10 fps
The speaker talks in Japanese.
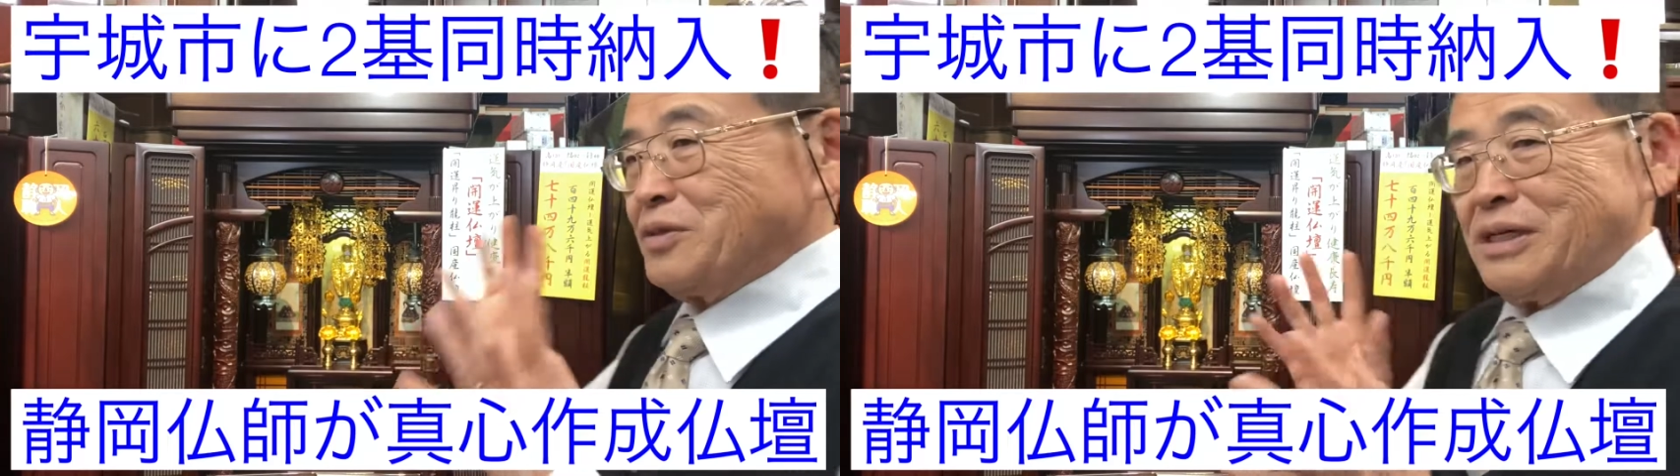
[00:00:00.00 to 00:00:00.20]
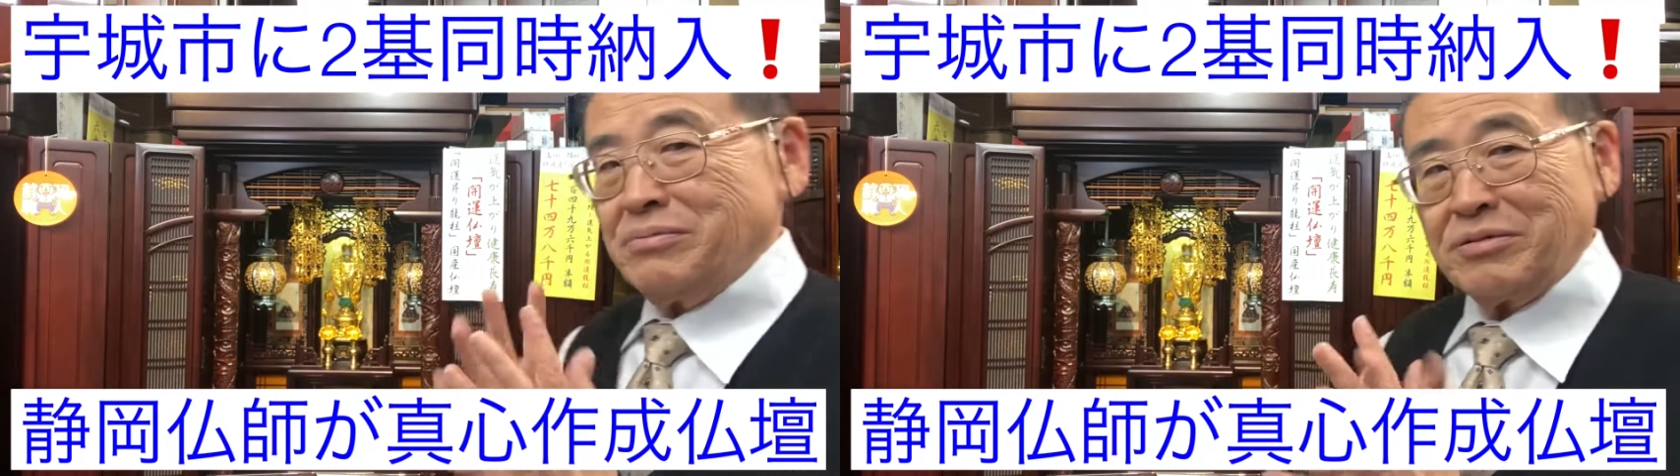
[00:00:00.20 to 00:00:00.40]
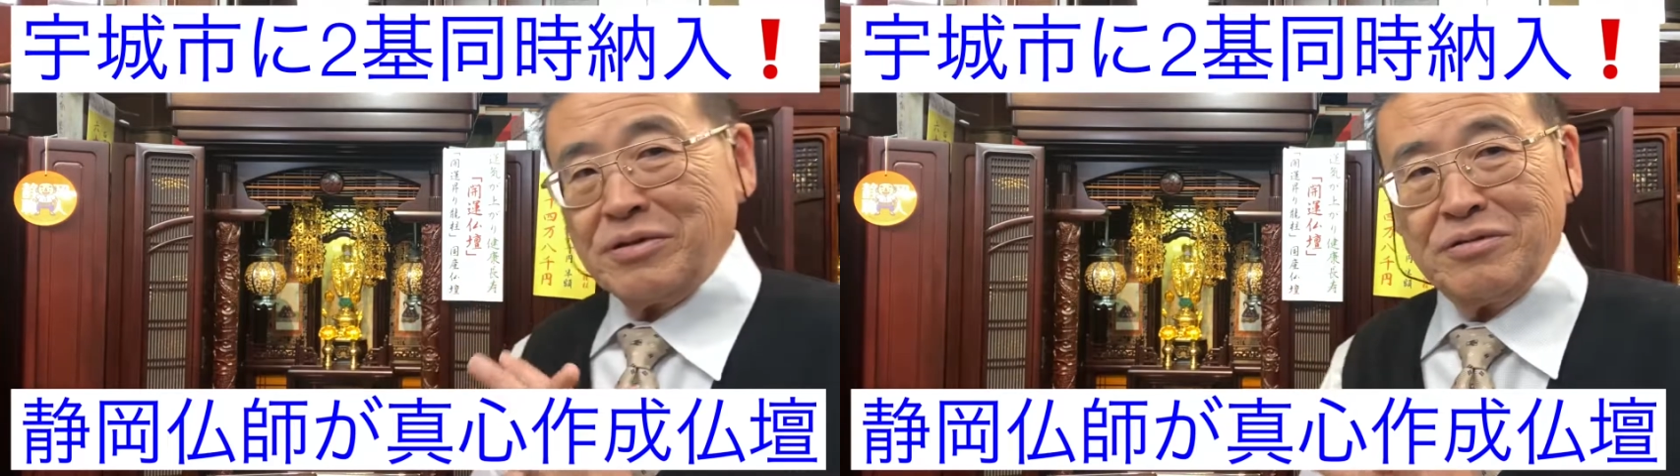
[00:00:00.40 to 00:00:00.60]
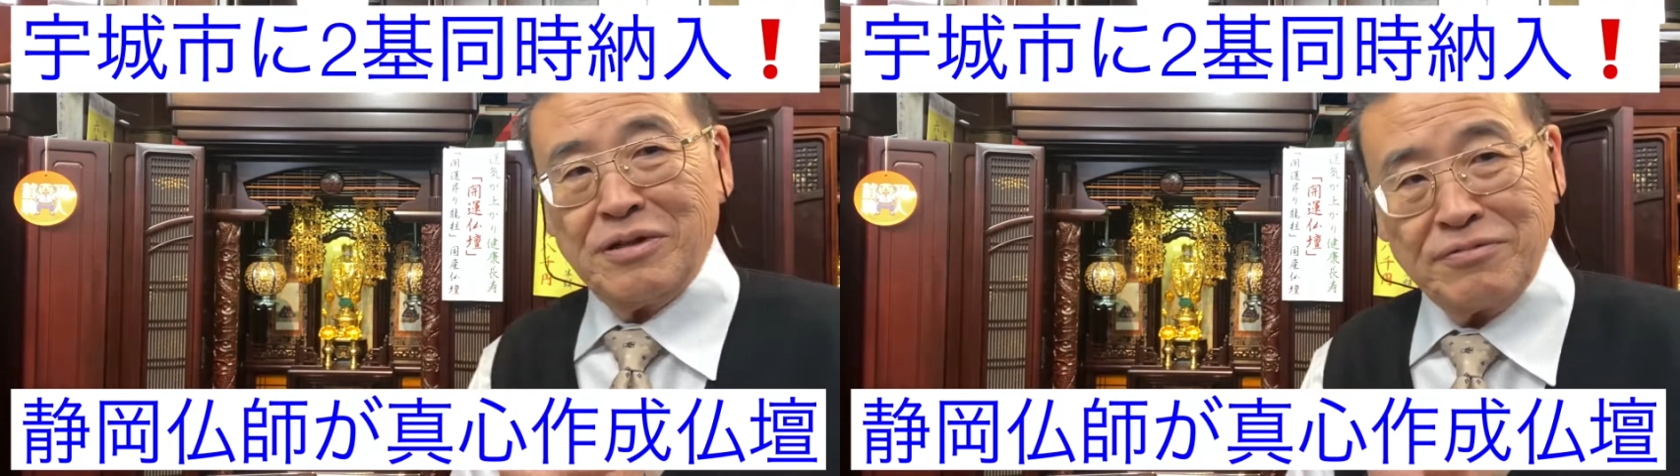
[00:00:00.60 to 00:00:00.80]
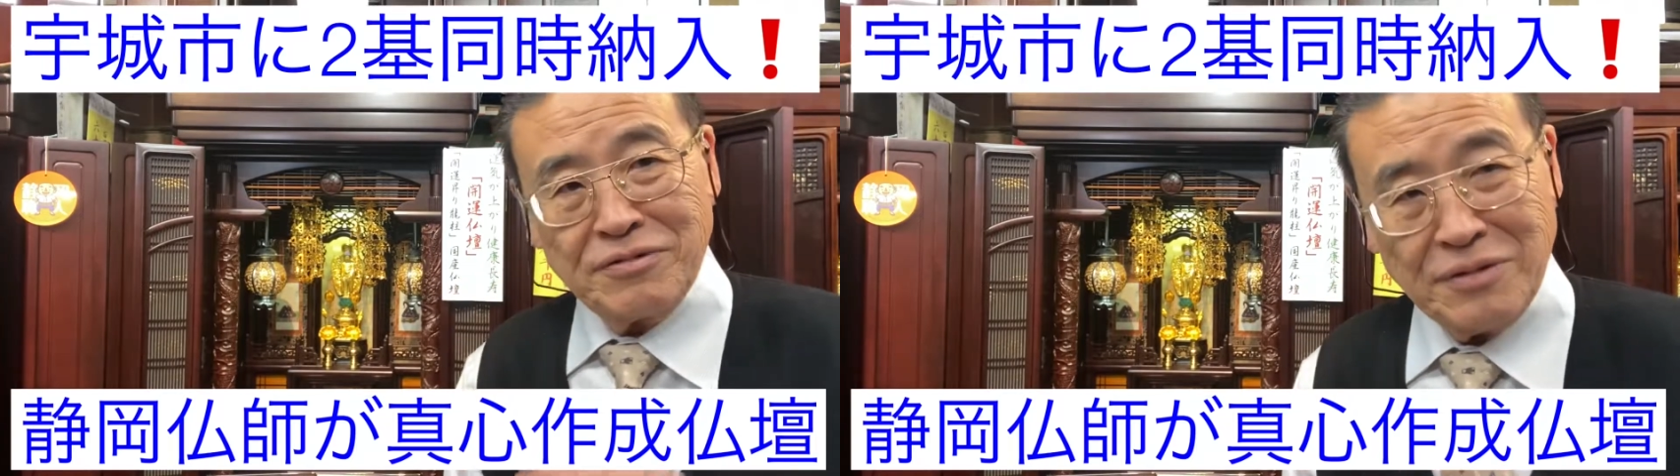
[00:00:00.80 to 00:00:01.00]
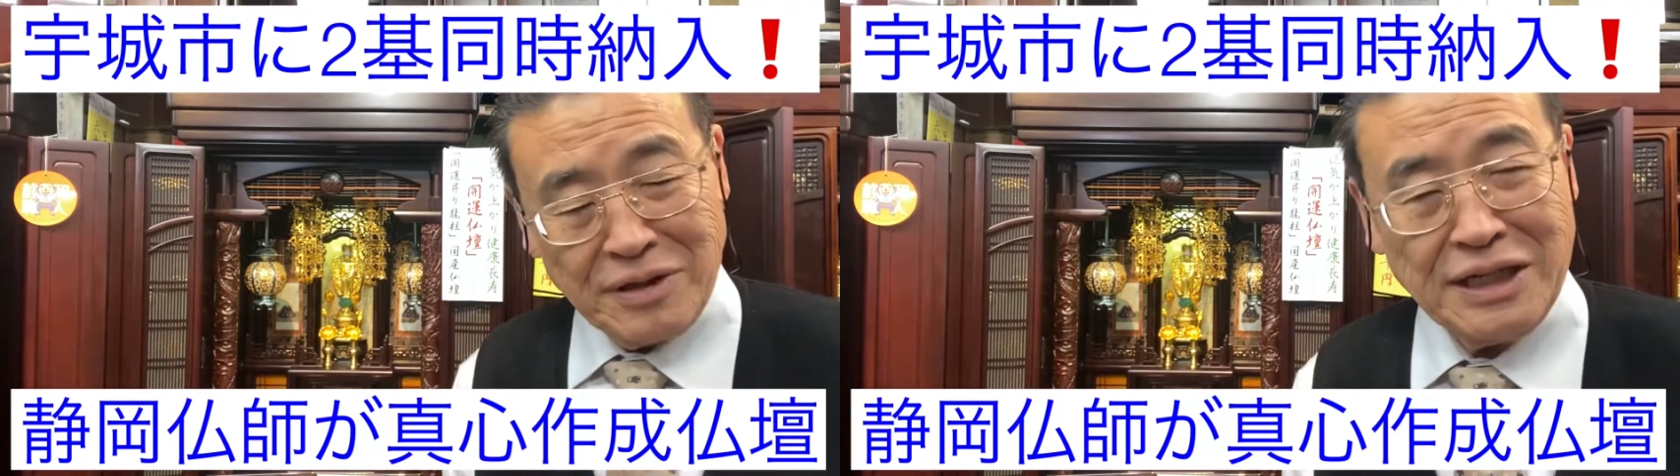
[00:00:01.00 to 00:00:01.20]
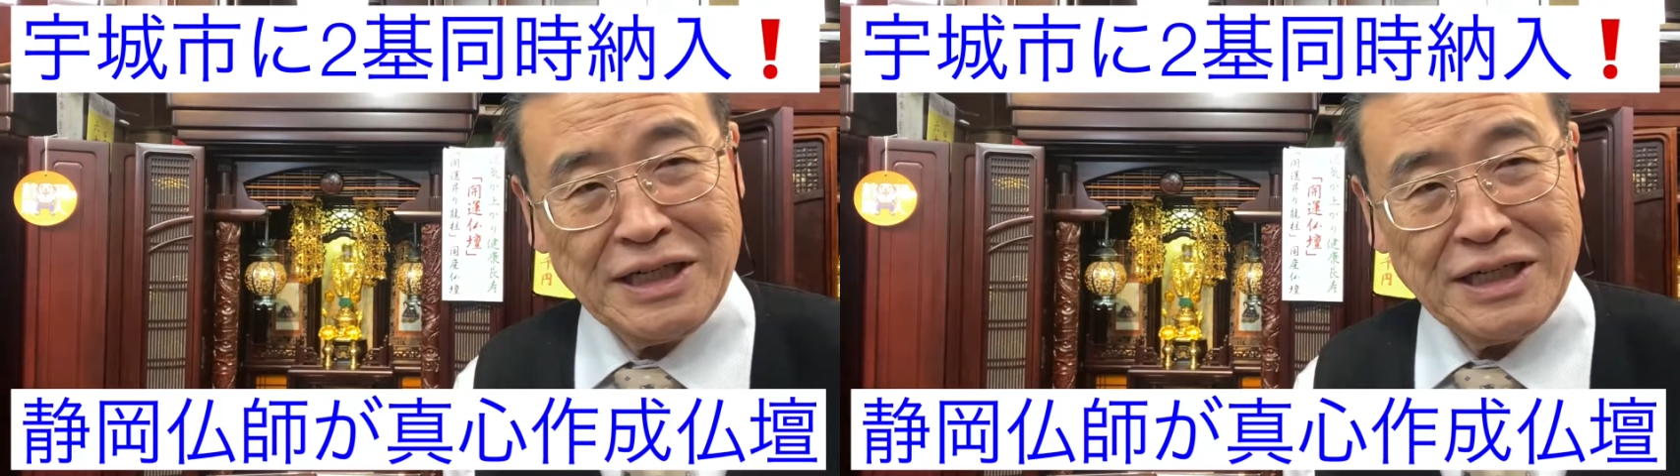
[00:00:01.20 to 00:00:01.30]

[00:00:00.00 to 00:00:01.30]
大座布団は福岡